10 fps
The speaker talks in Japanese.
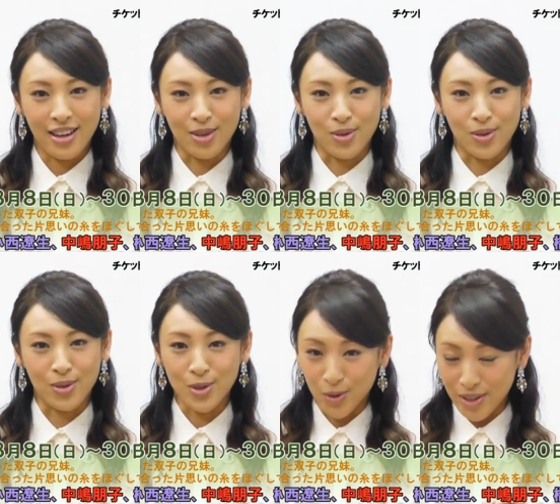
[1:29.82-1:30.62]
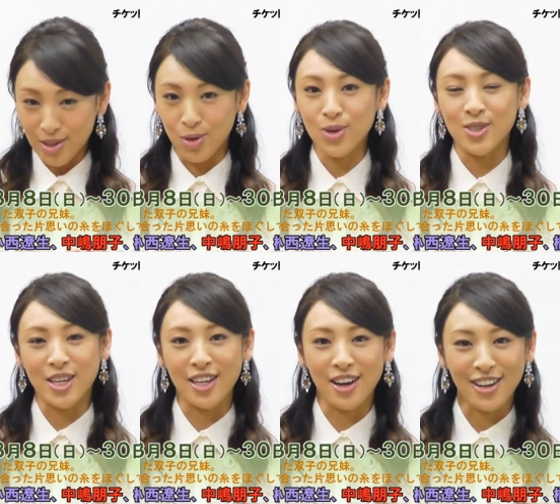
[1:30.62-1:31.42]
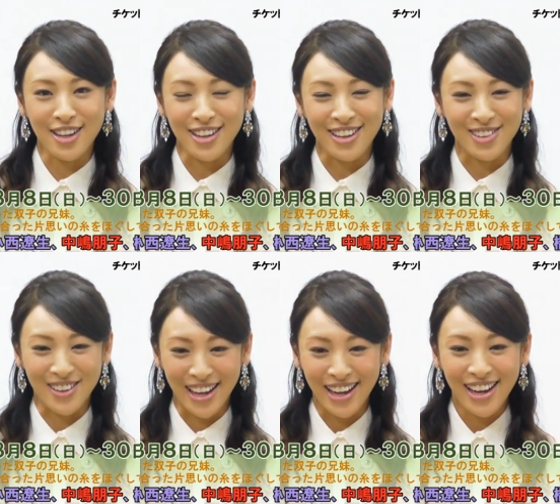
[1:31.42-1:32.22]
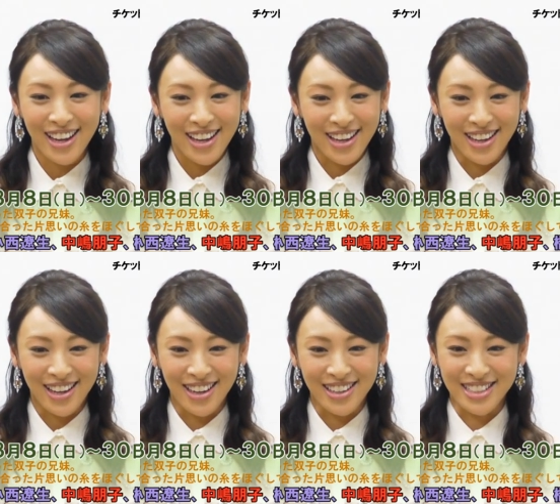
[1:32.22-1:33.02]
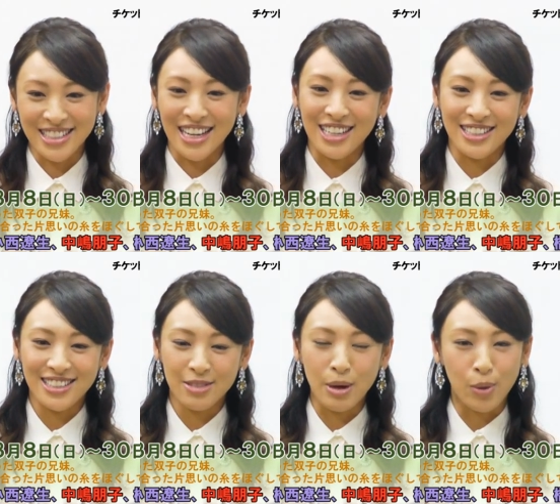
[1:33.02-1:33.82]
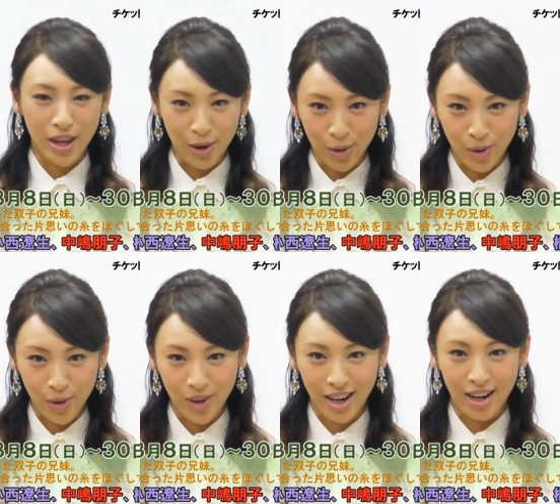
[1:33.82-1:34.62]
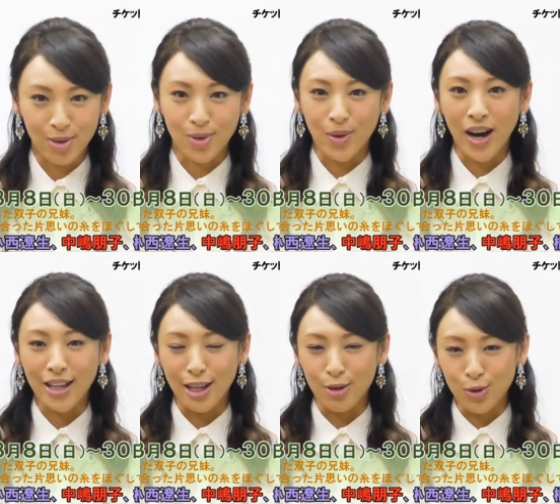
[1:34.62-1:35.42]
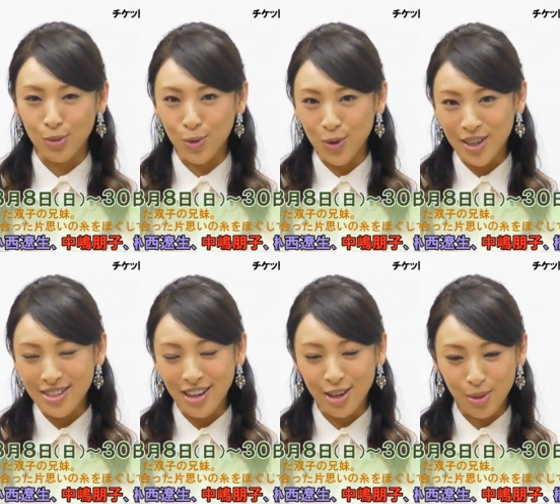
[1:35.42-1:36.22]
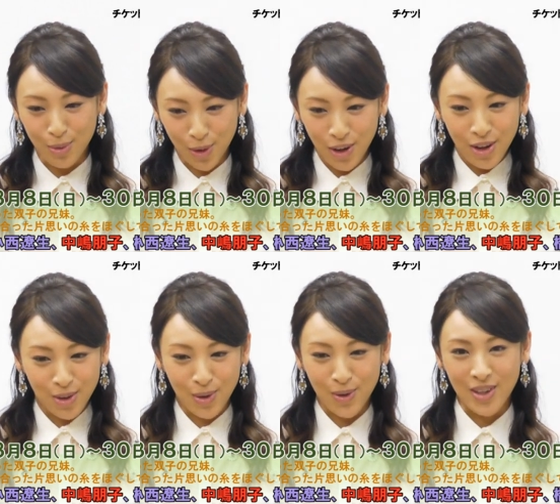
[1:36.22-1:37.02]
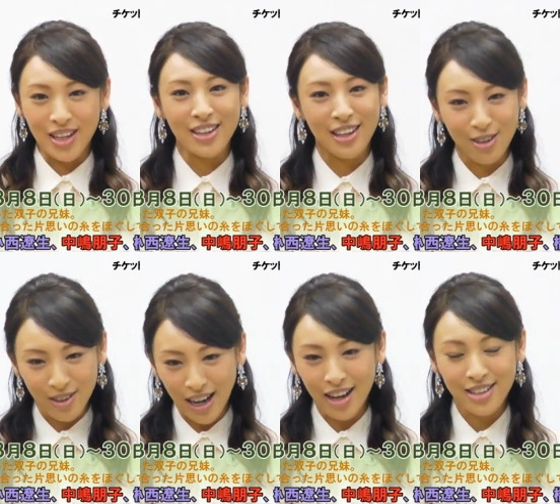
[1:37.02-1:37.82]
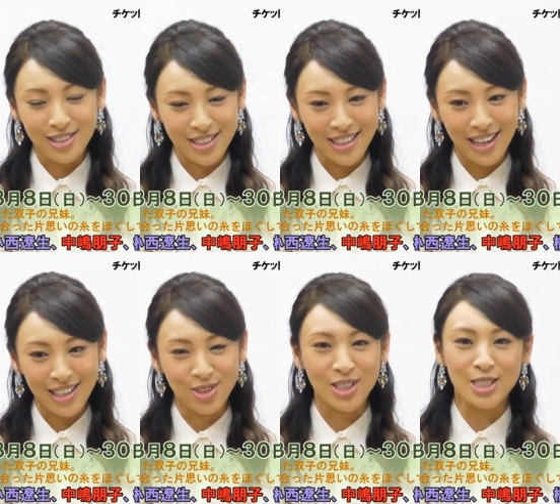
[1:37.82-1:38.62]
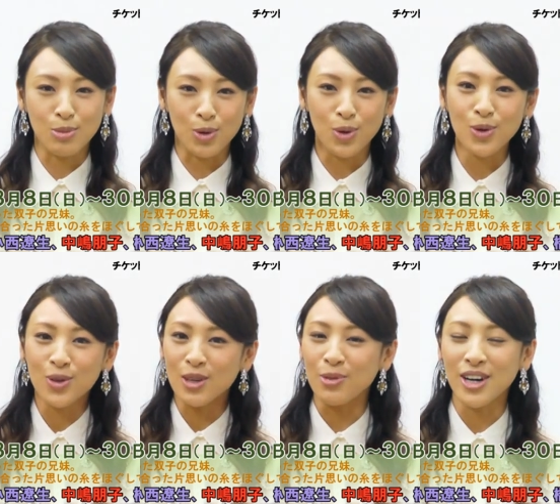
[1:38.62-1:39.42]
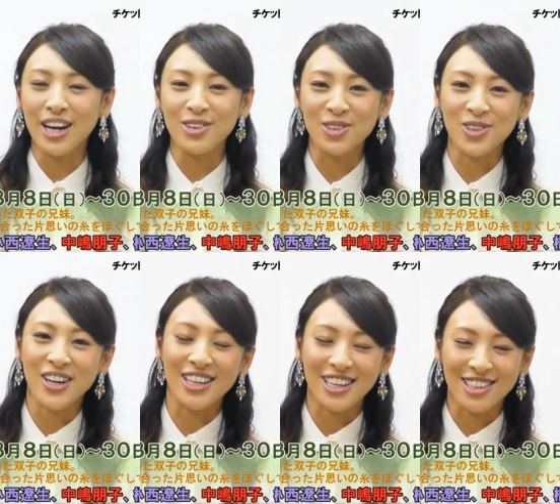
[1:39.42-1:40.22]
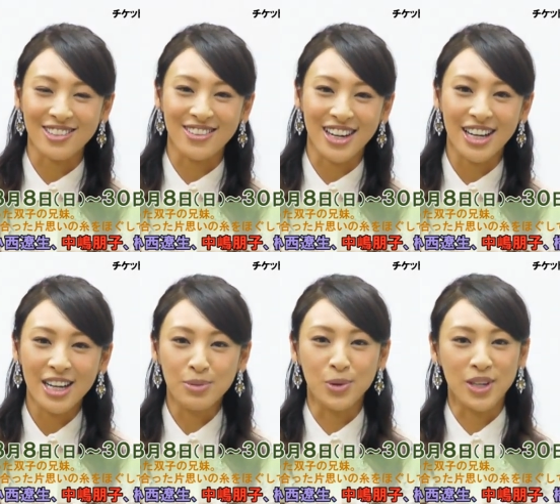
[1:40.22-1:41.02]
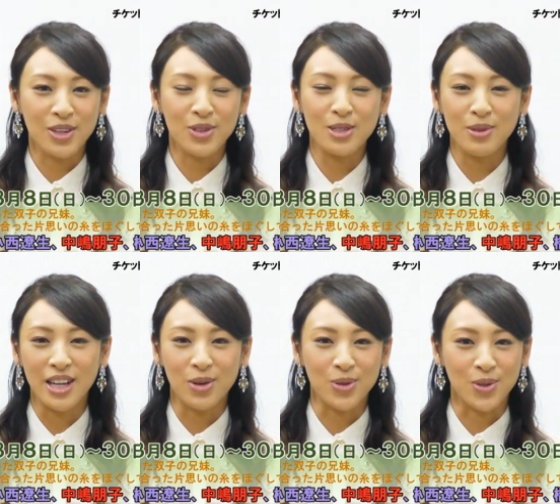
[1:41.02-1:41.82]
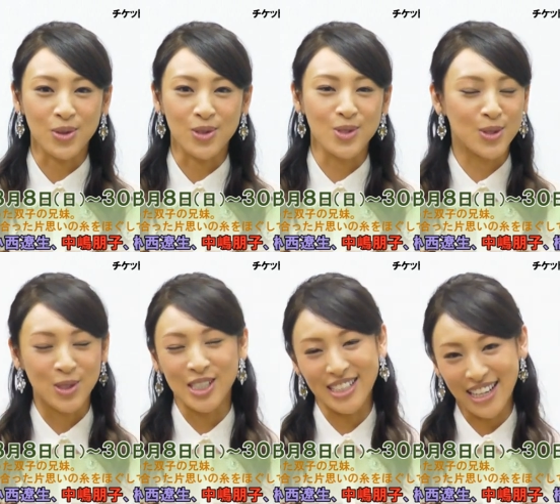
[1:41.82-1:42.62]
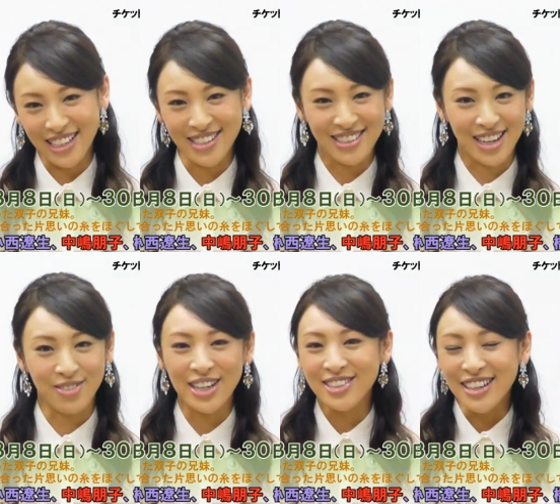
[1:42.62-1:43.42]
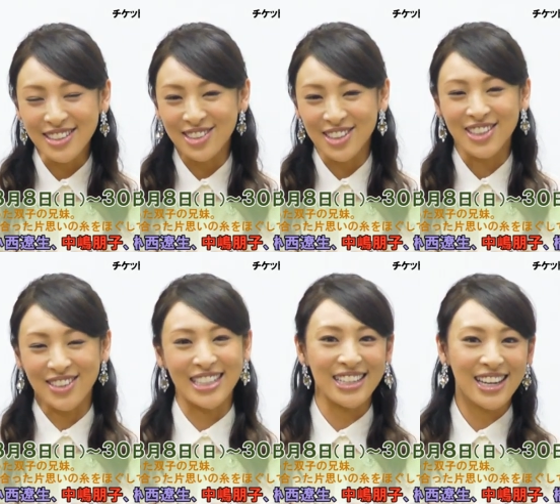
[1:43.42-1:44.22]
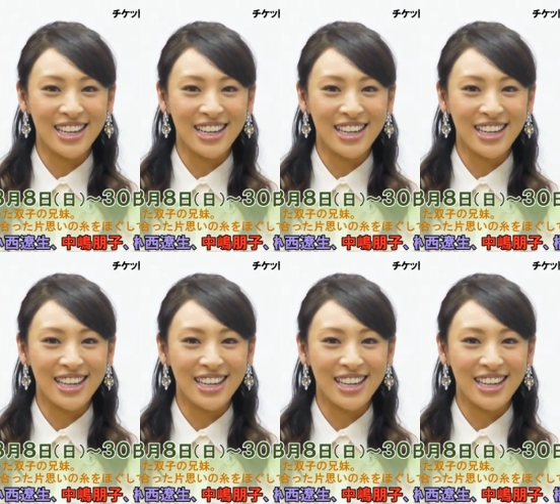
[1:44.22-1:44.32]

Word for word: のジョンはすごく素敵な方だったので、えー、実際、まあ、お稽古これからどんどん入っていくと思うんですけれども、どういうふうになっていくか、そして初日もどういうふうに迎えることができるのか、もう楽しみなこと尽くしでですね、ワクワクドキドキ